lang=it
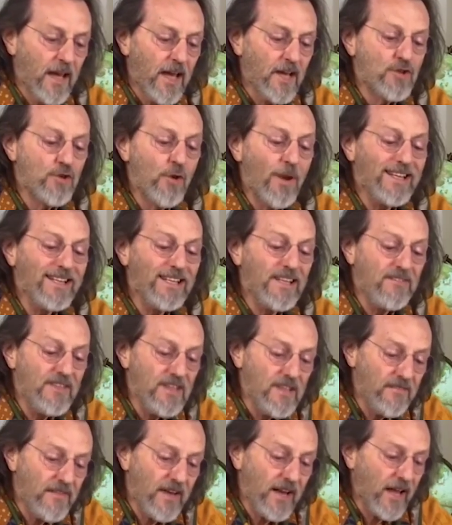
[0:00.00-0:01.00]
e cioè di
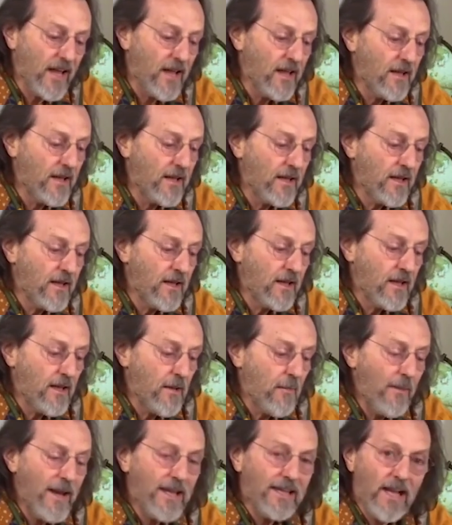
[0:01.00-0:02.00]
vivere,
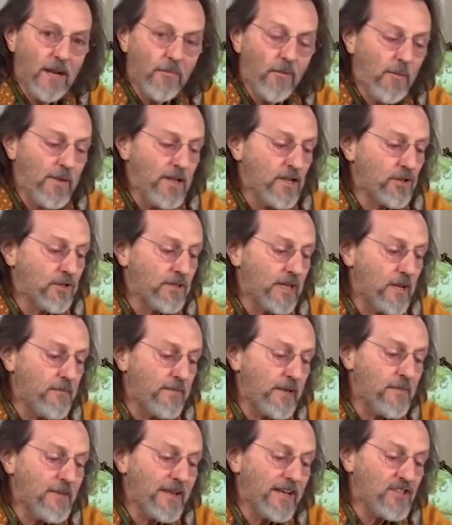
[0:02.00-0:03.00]
ma è dal momento
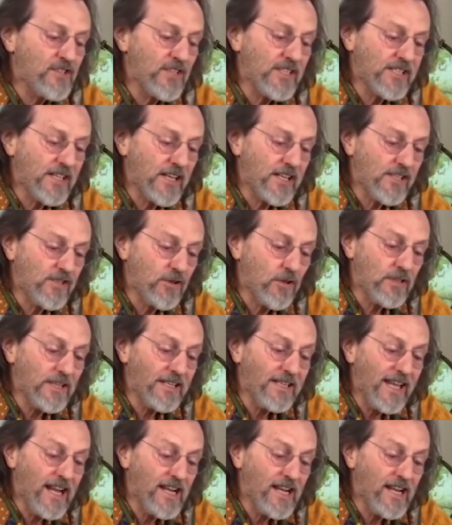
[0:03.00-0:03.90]
delle prime registrazioni